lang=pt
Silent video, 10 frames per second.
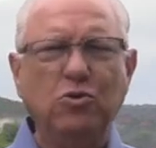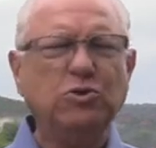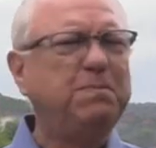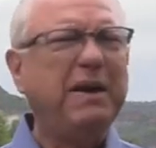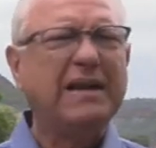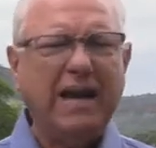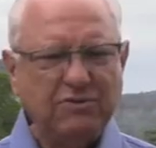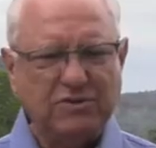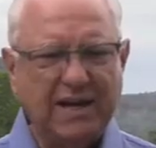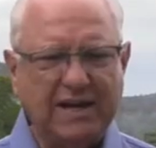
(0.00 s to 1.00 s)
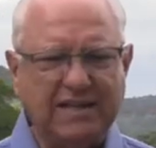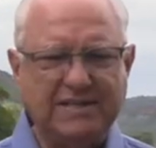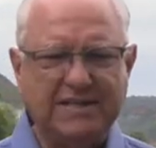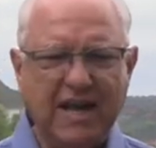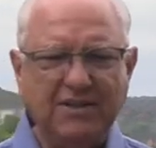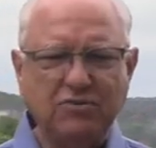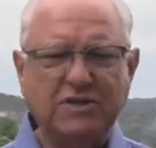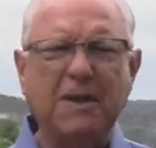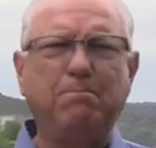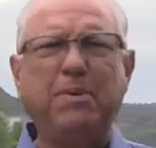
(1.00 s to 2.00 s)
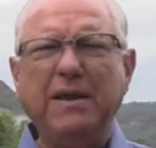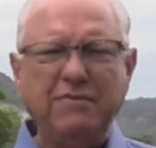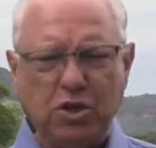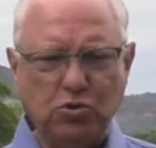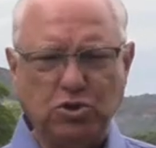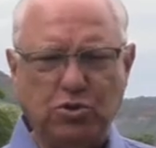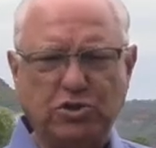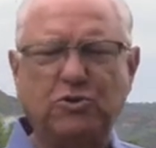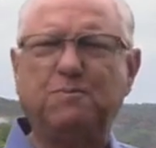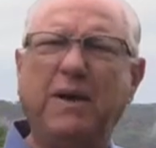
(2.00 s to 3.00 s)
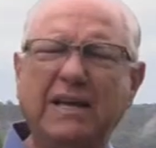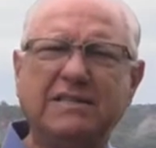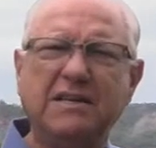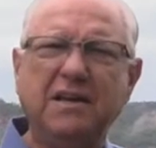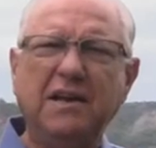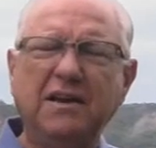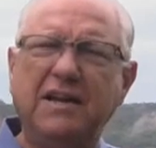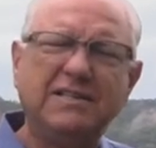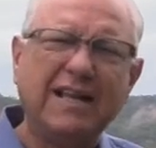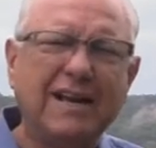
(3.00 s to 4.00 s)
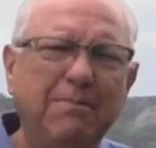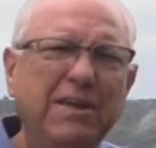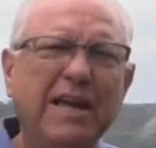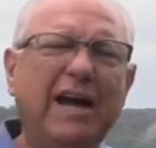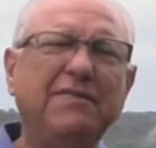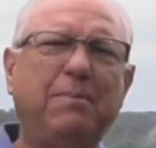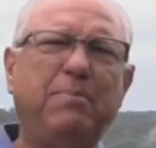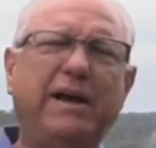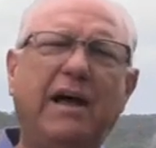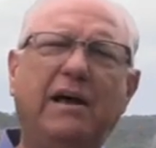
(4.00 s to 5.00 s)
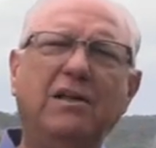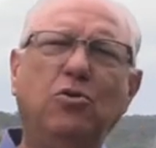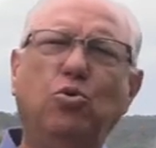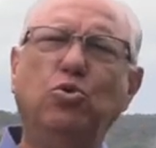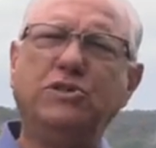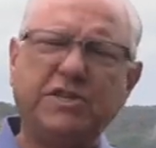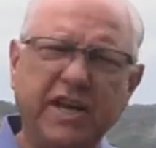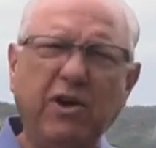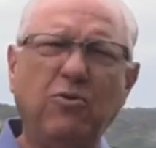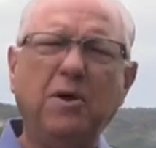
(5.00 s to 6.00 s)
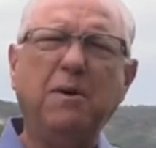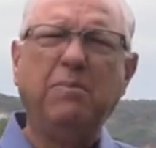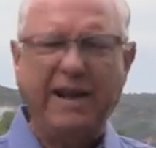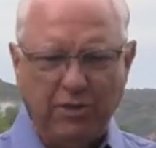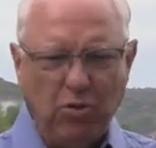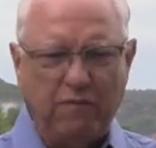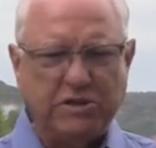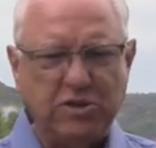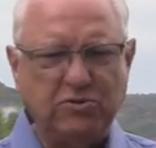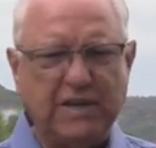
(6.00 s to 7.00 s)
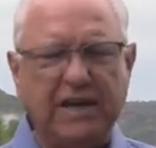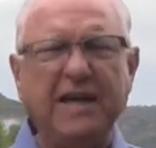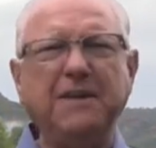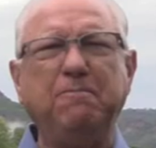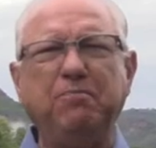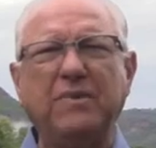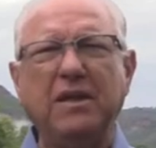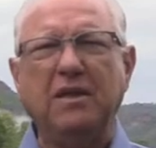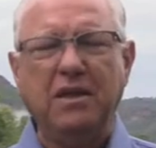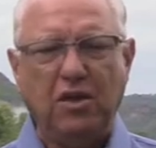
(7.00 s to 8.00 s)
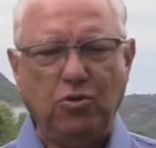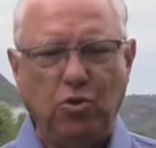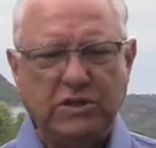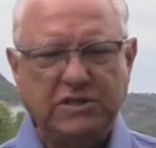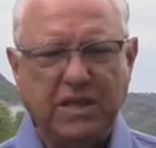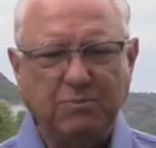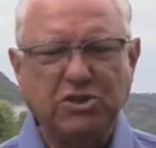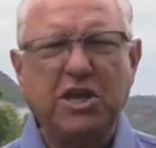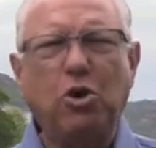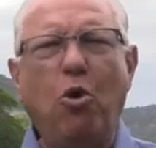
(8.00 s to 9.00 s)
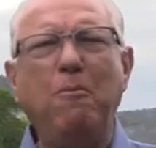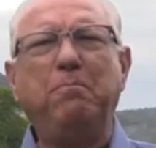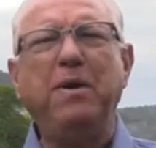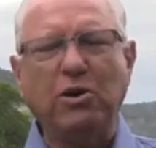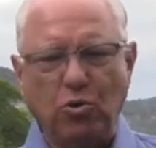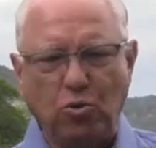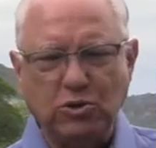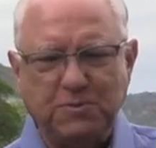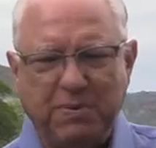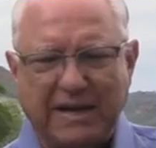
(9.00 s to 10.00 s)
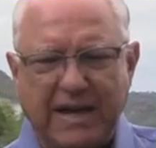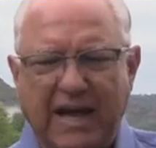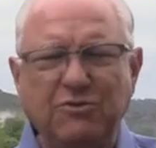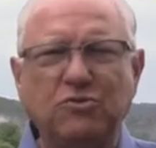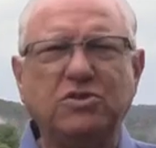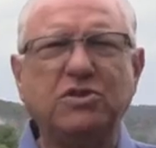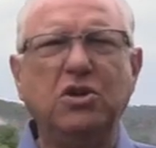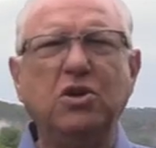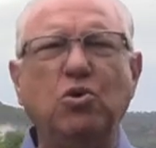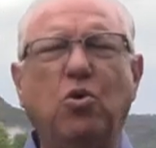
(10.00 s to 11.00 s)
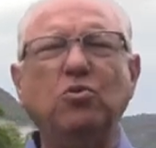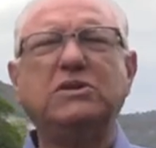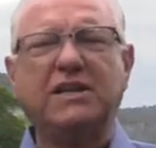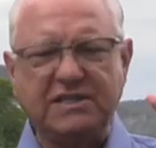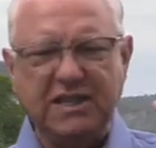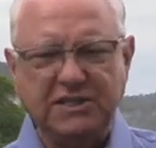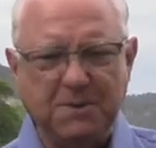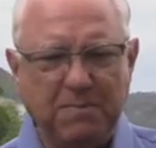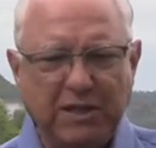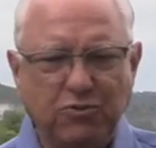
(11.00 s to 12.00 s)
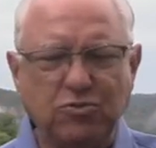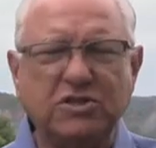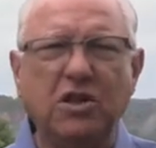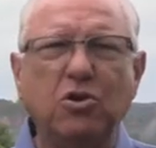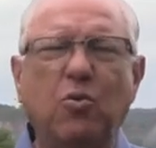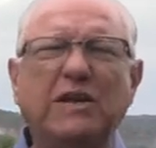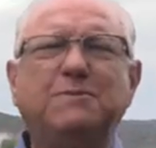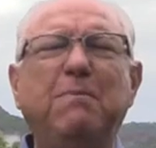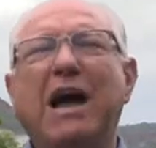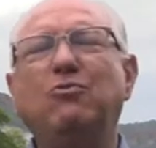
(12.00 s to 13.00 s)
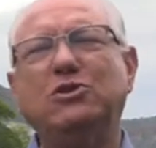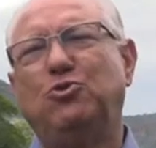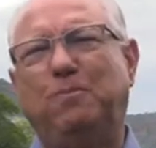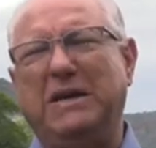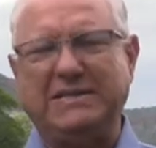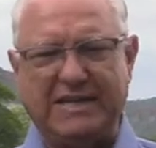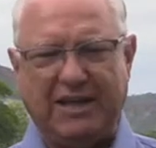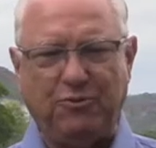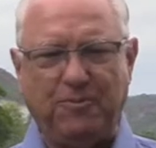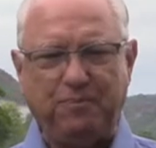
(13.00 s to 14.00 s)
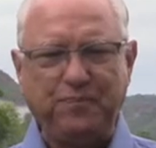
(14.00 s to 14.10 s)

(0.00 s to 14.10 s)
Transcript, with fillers: os pecados acariciados que prendem os nossos pés nesta caminhada para o céu, para a Nova Jerusalém, nós temos que romper com os pecados com os ressentimentos, com as mágoas do passado.